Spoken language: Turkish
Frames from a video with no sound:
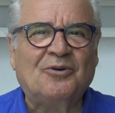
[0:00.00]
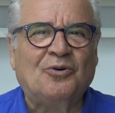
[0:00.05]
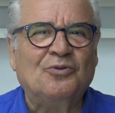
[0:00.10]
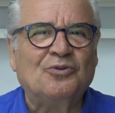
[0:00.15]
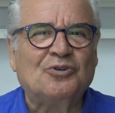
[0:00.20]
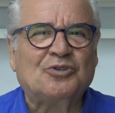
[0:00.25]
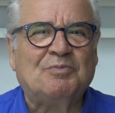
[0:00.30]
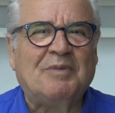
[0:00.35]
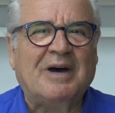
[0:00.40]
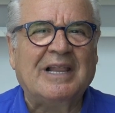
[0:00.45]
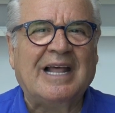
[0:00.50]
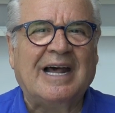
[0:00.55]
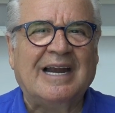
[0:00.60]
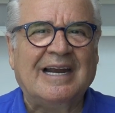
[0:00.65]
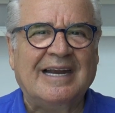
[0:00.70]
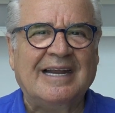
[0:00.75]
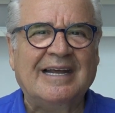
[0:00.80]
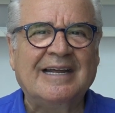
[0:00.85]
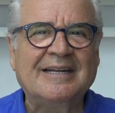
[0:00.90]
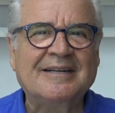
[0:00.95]

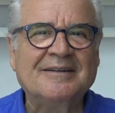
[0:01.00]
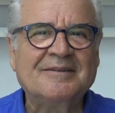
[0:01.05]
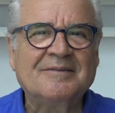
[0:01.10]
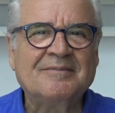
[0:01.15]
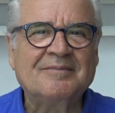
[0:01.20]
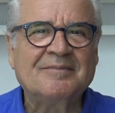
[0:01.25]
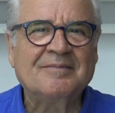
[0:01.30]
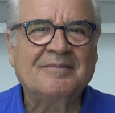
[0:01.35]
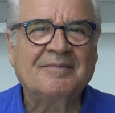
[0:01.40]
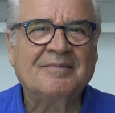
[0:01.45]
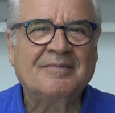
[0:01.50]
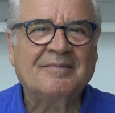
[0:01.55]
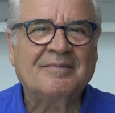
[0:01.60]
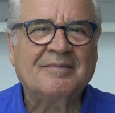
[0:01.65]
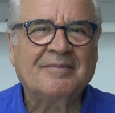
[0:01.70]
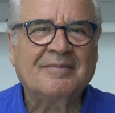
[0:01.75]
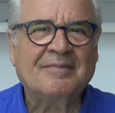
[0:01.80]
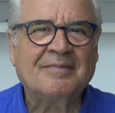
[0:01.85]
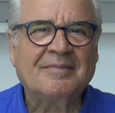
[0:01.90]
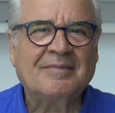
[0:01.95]
konuşmalarla,
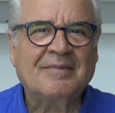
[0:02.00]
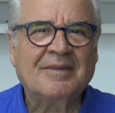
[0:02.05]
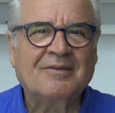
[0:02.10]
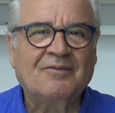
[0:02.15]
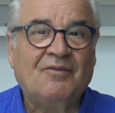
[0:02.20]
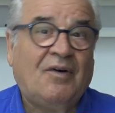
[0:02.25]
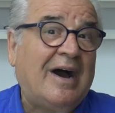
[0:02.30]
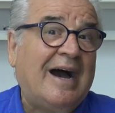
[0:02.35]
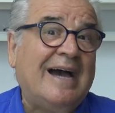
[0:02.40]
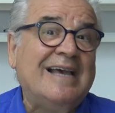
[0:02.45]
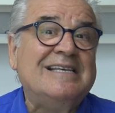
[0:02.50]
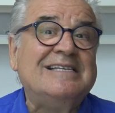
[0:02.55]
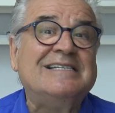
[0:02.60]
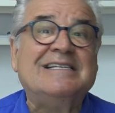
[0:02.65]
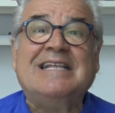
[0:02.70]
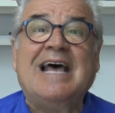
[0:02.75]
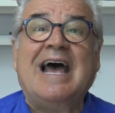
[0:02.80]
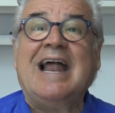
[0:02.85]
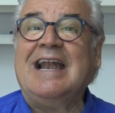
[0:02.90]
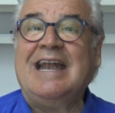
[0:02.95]

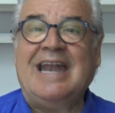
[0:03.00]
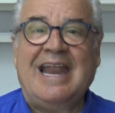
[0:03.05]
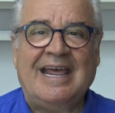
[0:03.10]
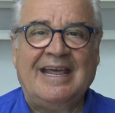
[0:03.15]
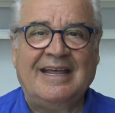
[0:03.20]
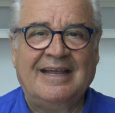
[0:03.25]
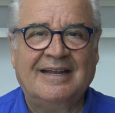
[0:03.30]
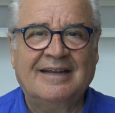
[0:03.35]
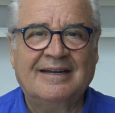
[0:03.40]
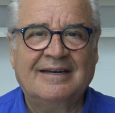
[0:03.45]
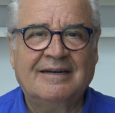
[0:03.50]
faizlerle.